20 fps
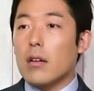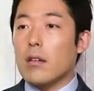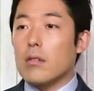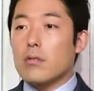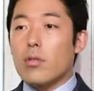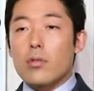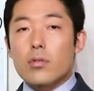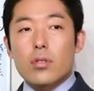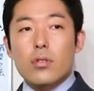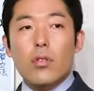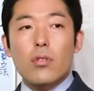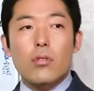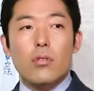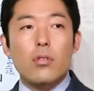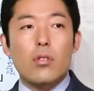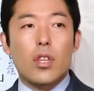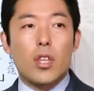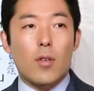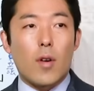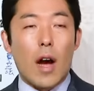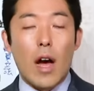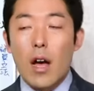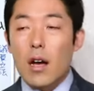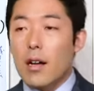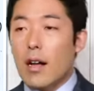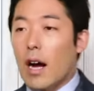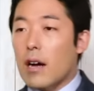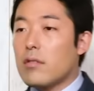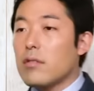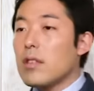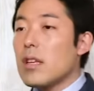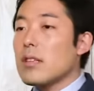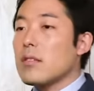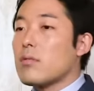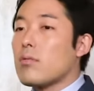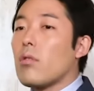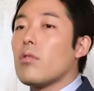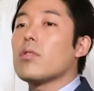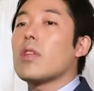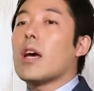卒業の時には学年
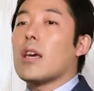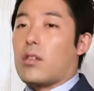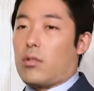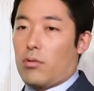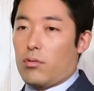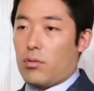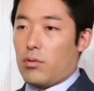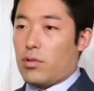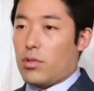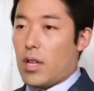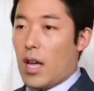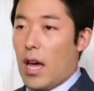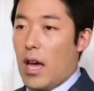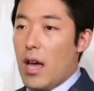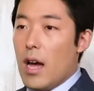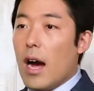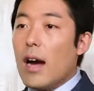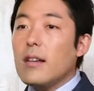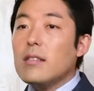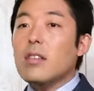総代表として挨